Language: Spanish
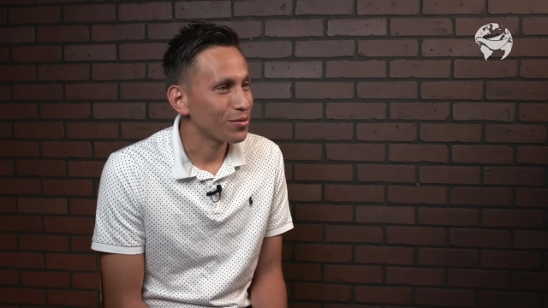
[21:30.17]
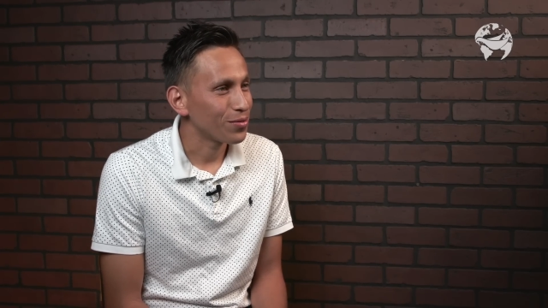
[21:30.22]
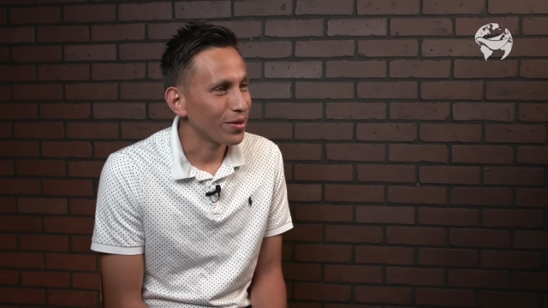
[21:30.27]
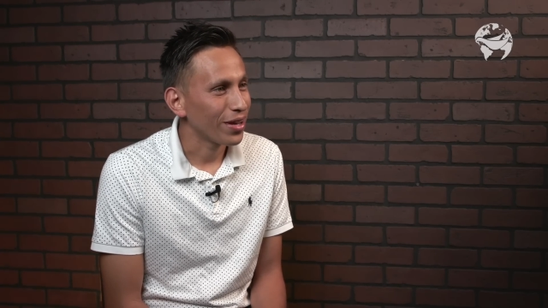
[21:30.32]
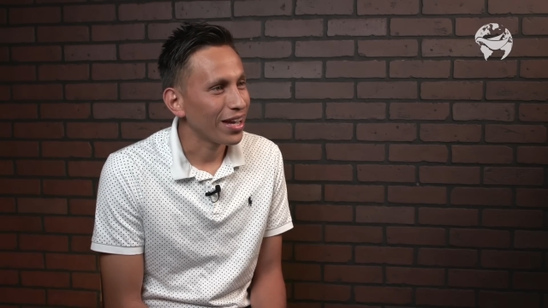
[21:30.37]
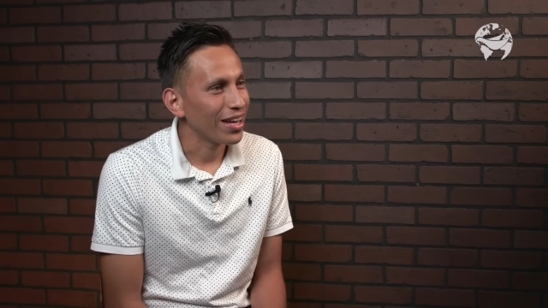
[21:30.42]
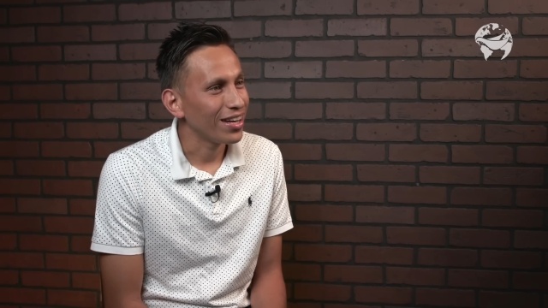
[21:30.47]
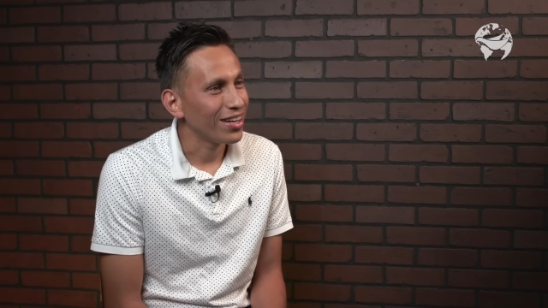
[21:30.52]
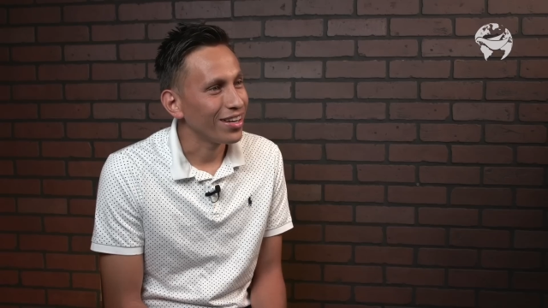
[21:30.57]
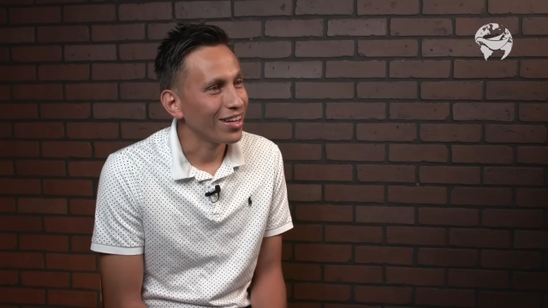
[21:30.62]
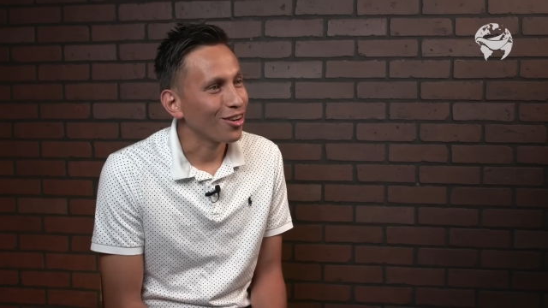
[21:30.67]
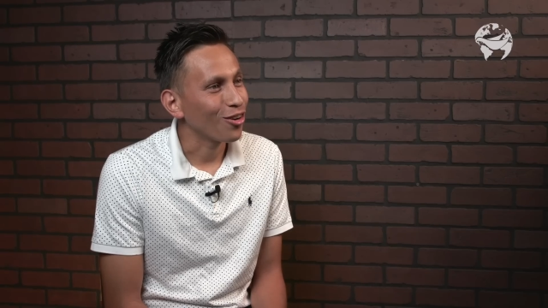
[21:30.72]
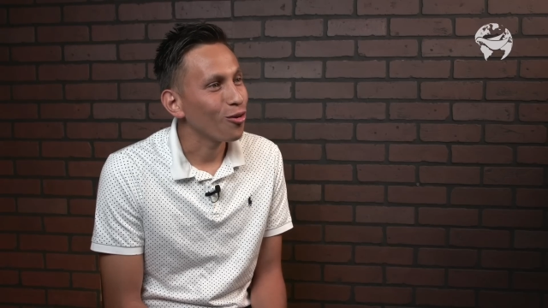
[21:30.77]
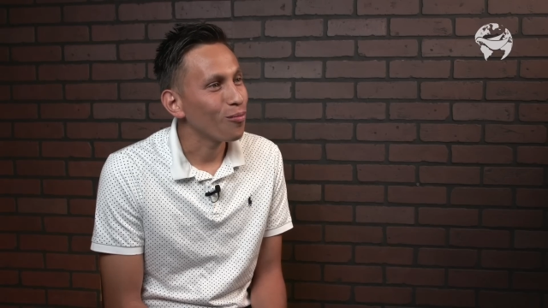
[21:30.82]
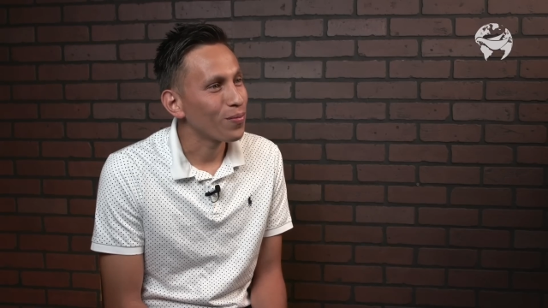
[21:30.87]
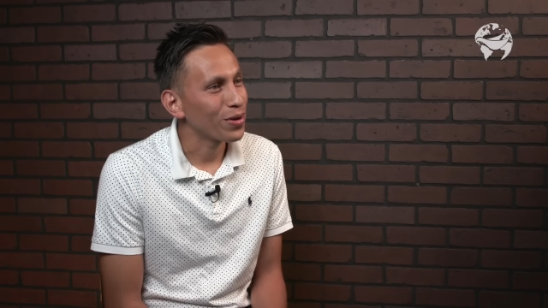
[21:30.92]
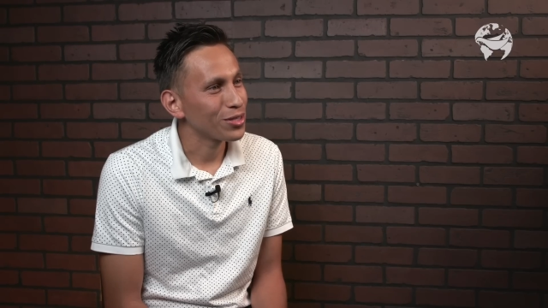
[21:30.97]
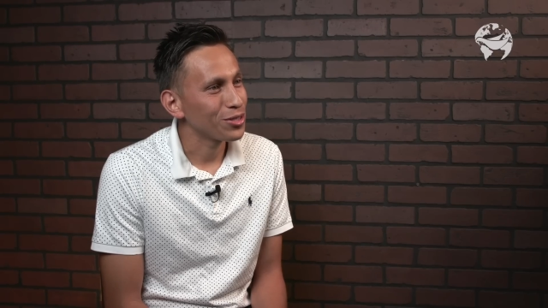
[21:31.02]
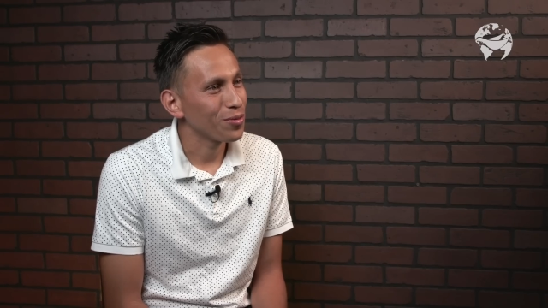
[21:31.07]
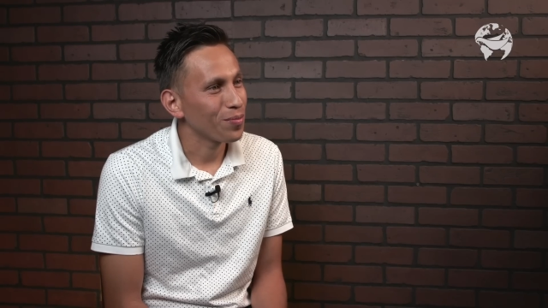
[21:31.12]
fiel y
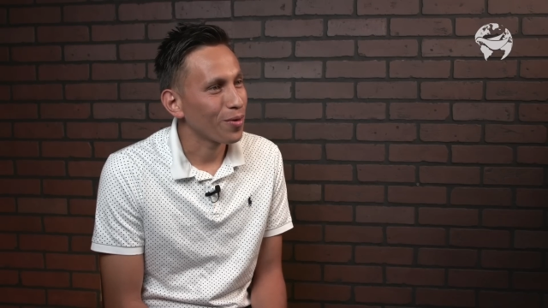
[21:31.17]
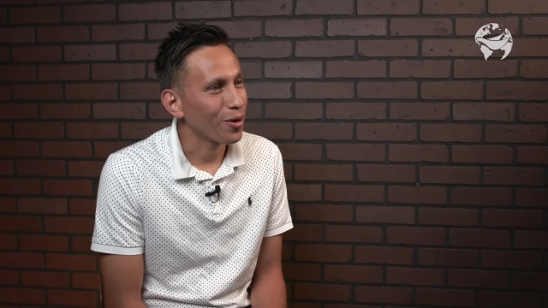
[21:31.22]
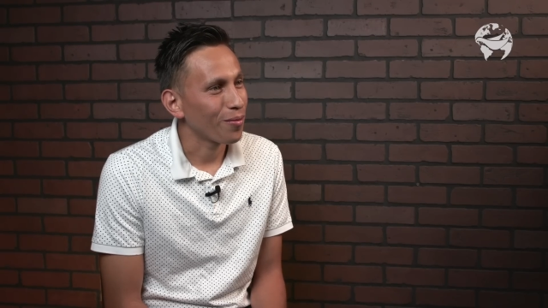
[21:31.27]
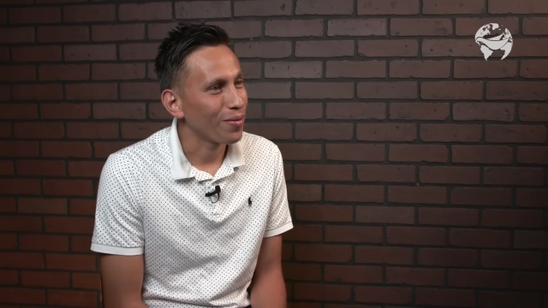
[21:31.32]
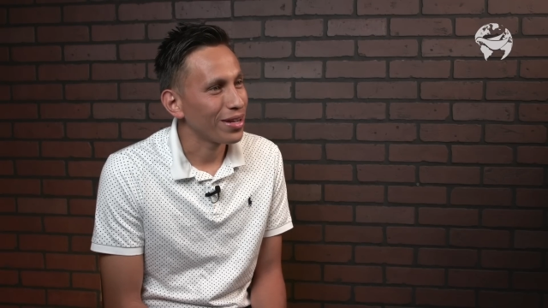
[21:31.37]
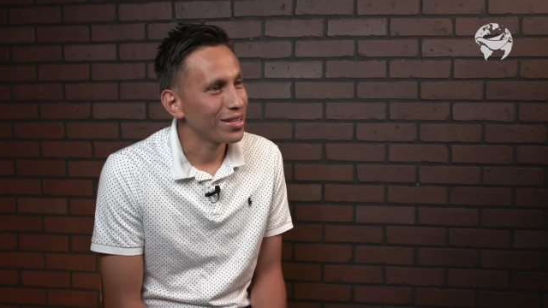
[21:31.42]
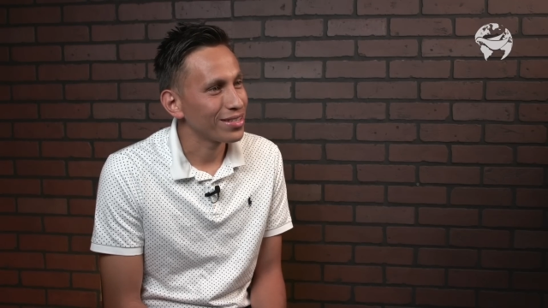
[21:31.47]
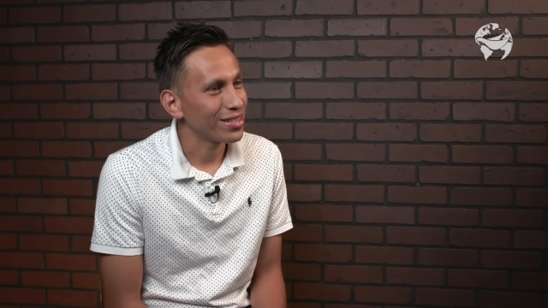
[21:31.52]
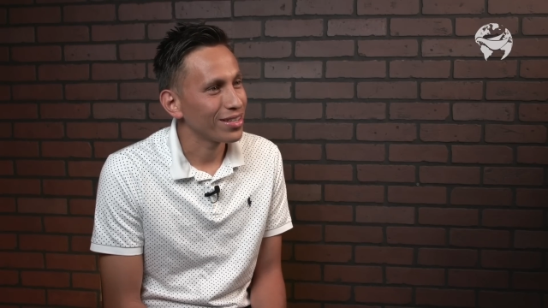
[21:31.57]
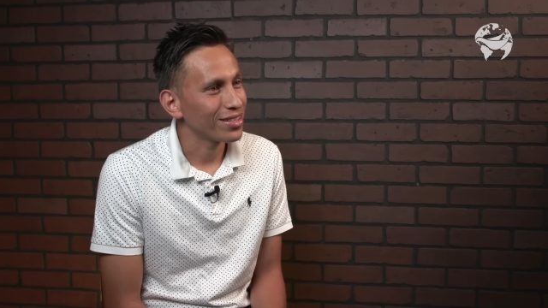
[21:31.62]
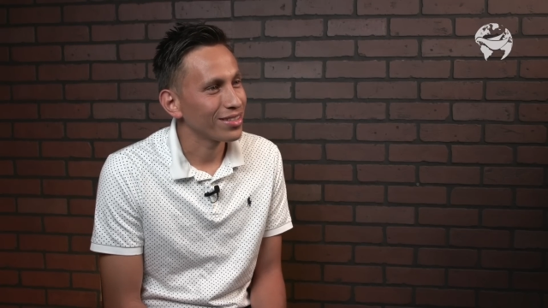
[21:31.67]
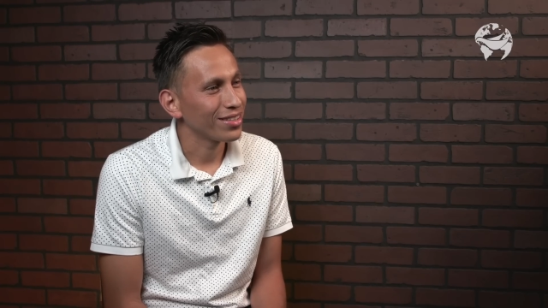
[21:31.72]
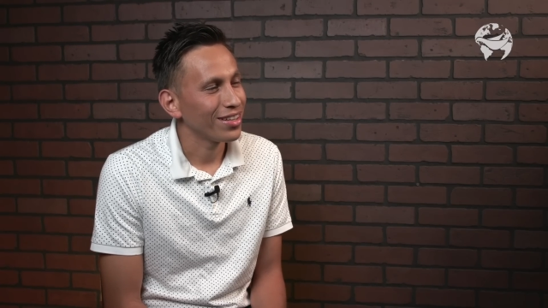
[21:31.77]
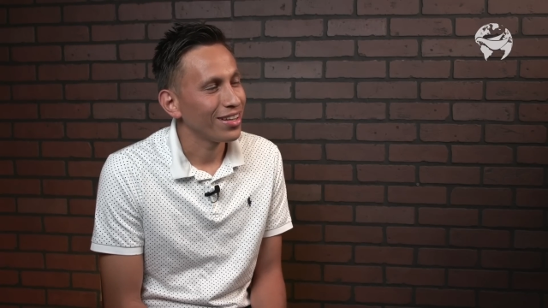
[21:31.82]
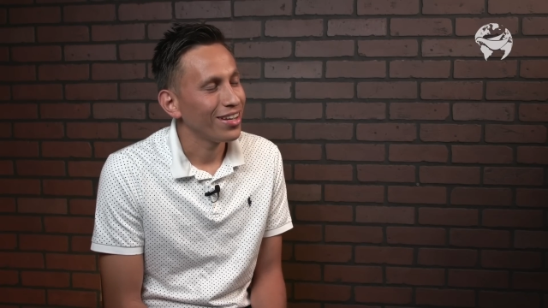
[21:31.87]
cumple sus promesas.